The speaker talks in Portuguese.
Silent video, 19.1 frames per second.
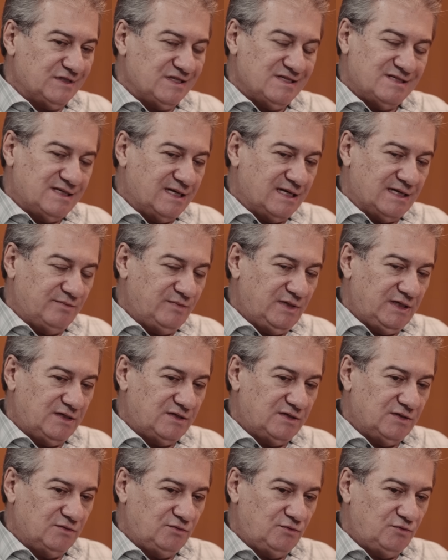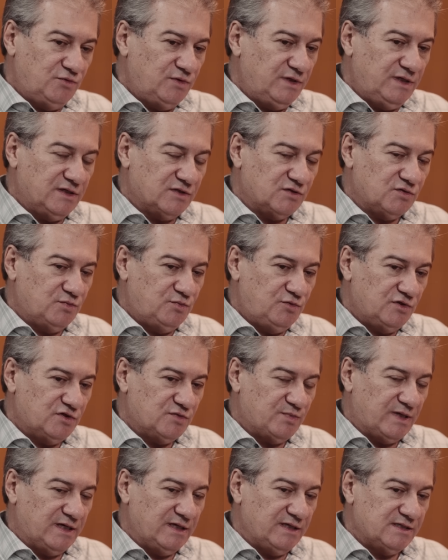sinceramente eu não conheço
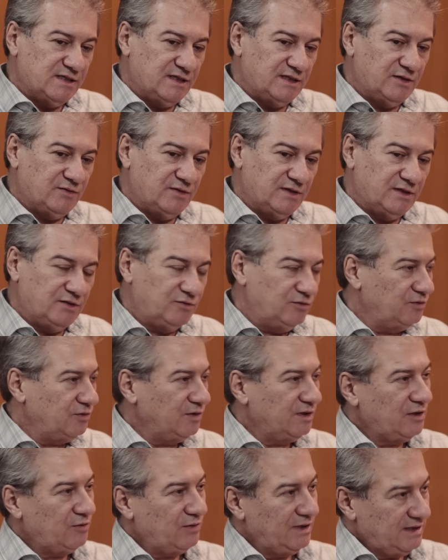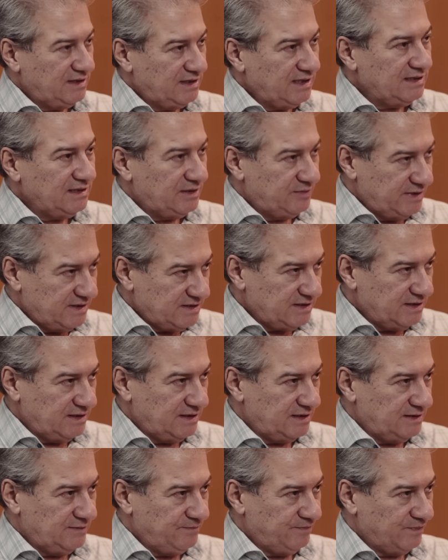muitos países que têm uma agricultura da qualidade da
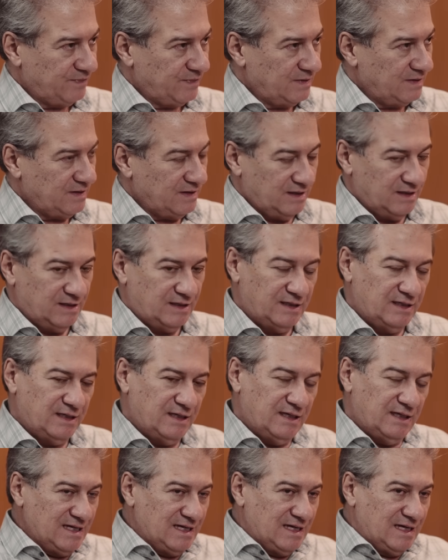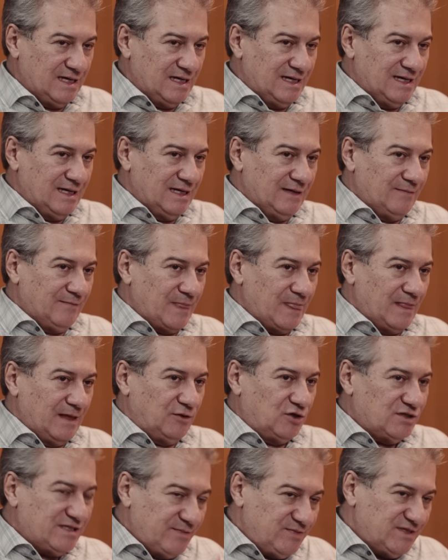brasileira. Tá?
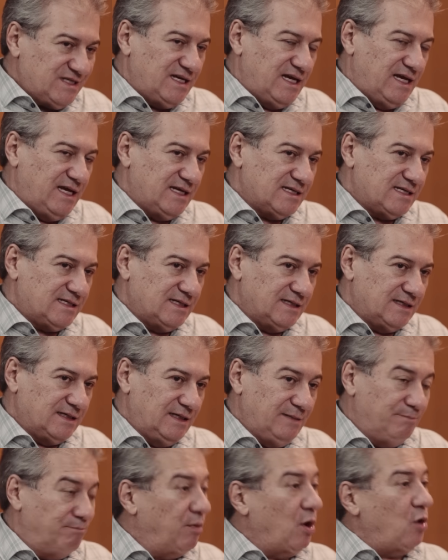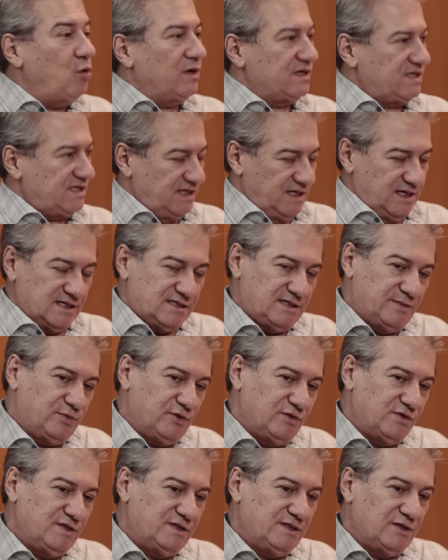Nós temos ciência e boa ciência
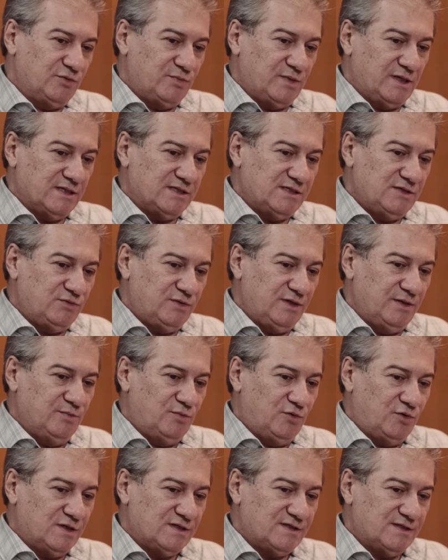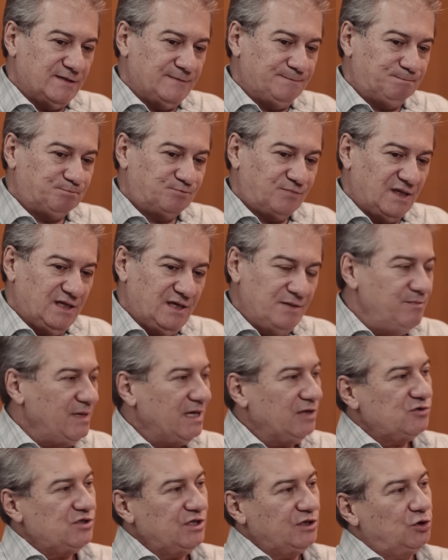produzida no Brasil que mostra que
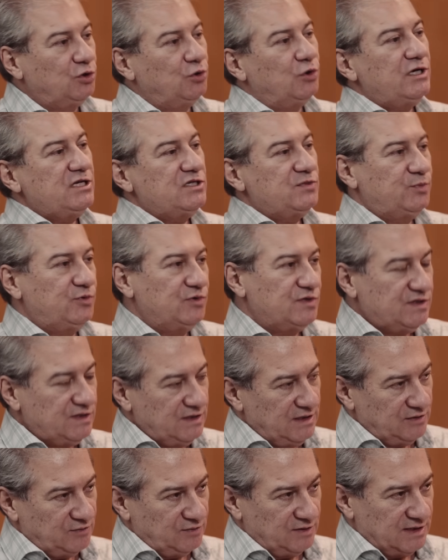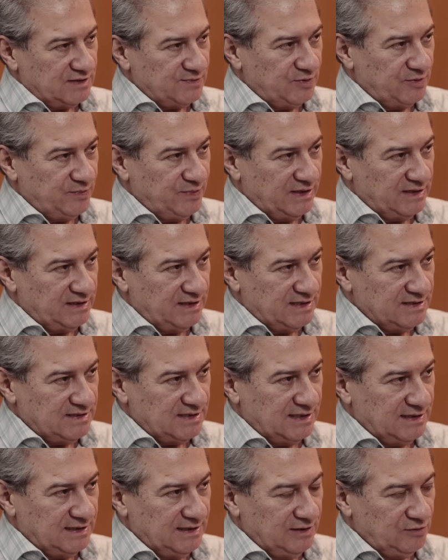menos de 2% das
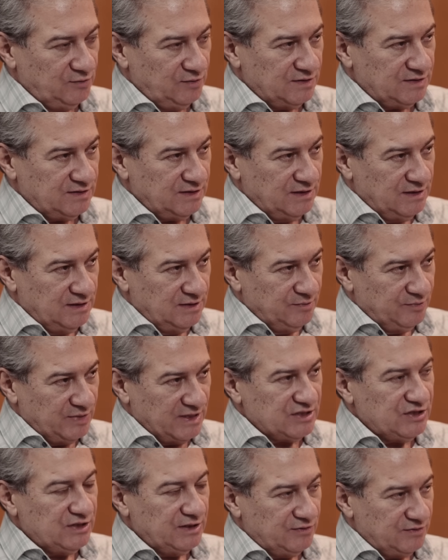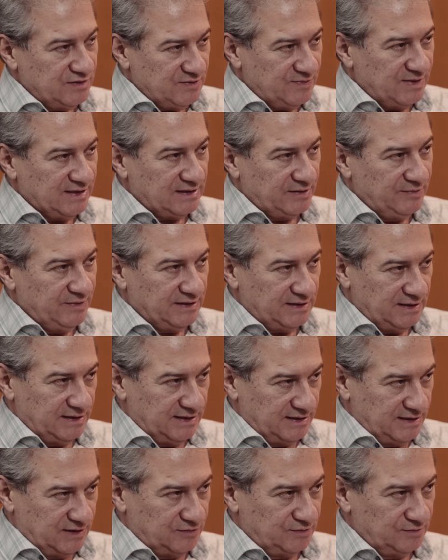propriedades agrícolas praticam desmatamento
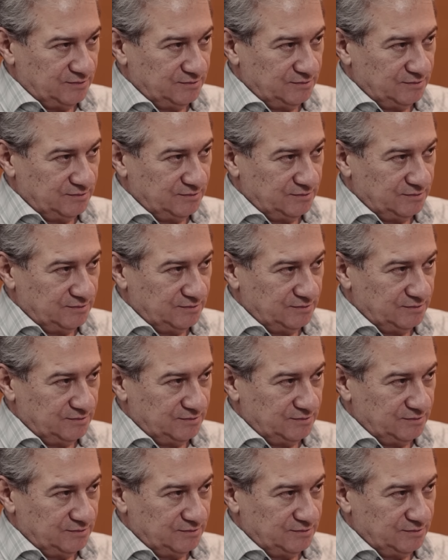ilegal.